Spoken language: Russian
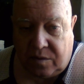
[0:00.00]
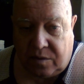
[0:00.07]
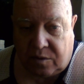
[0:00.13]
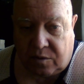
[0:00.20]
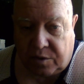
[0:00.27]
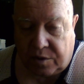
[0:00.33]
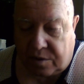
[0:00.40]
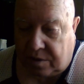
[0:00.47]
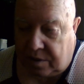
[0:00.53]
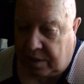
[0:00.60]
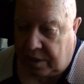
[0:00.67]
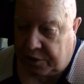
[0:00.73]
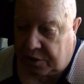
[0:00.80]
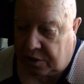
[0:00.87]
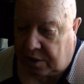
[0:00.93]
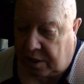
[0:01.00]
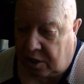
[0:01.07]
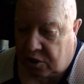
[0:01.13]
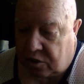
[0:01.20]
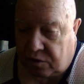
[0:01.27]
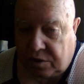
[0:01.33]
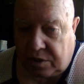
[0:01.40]
То есть я считаю,
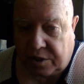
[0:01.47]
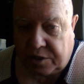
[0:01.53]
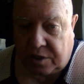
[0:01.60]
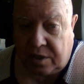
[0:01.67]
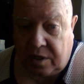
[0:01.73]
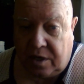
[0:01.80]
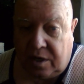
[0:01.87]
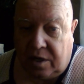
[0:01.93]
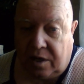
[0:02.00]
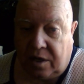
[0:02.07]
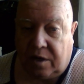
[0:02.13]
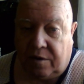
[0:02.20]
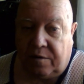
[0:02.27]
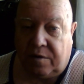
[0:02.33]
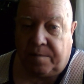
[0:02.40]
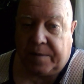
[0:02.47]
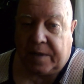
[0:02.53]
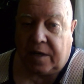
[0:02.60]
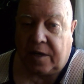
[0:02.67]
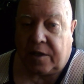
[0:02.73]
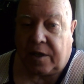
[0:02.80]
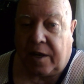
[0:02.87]
что здесь Э,
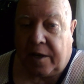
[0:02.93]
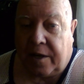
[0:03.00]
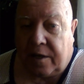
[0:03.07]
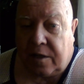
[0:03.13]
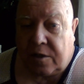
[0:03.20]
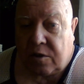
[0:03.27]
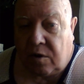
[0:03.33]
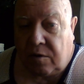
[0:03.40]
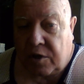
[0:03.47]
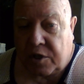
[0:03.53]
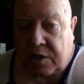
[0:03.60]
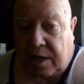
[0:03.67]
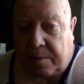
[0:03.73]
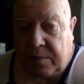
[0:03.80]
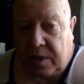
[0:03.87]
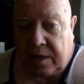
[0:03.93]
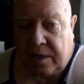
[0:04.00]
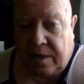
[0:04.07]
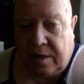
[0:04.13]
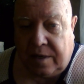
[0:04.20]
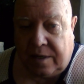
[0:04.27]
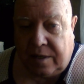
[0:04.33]
хотя и слово «штабы»
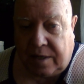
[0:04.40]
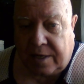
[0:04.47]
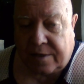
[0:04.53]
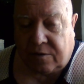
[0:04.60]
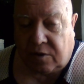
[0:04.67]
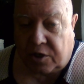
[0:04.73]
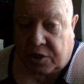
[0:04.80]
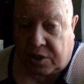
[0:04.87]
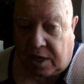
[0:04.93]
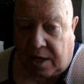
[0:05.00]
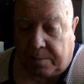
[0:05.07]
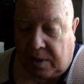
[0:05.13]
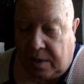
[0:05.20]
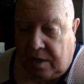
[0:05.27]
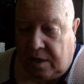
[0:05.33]
названо «штаб»,